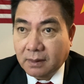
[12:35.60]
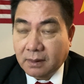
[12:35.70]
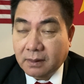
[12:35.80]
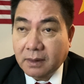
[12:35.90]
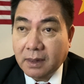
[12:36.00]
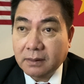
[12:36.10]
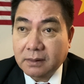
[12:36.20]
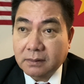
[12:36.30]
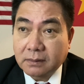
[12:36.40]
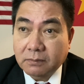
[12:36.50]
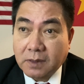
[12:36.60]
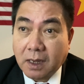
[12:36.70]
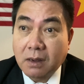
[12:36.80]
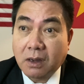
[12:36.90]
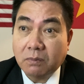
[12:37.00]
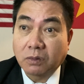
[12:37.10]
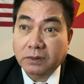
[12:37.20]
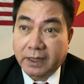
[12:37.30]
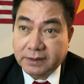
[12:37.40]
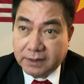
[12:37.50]
Nên cần có một
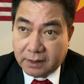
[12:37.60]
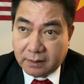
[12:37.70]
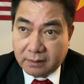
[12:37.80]
thể chế